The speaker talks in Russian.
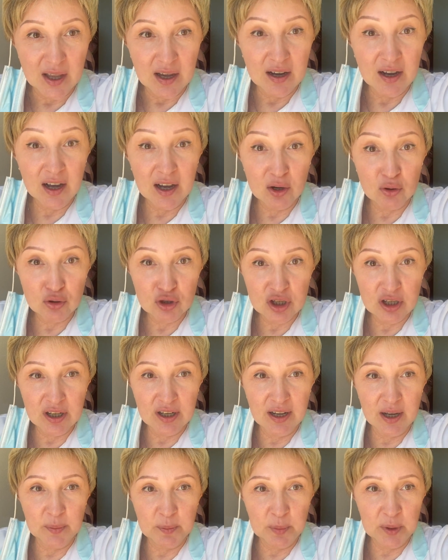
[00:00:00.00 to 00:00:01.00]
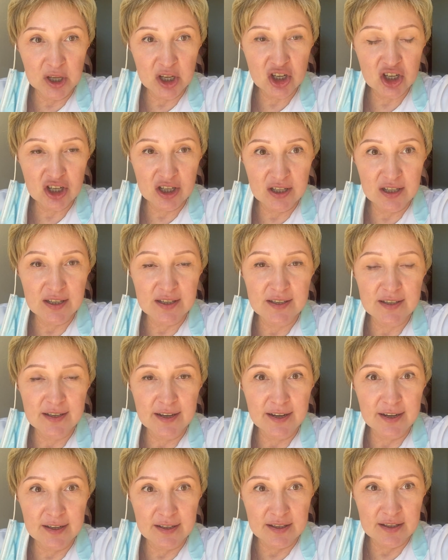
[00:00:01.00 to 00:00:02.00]
Хорошее копеечное
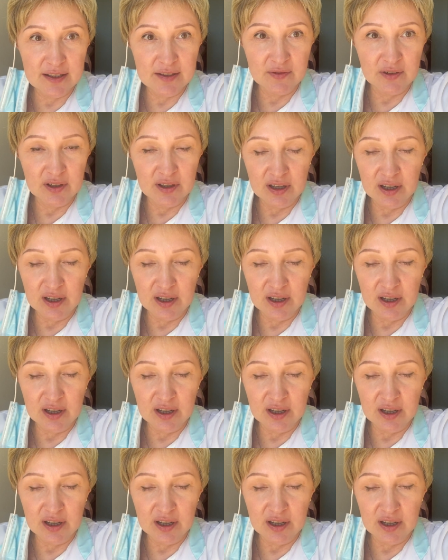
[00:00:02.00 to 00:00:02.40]
средство,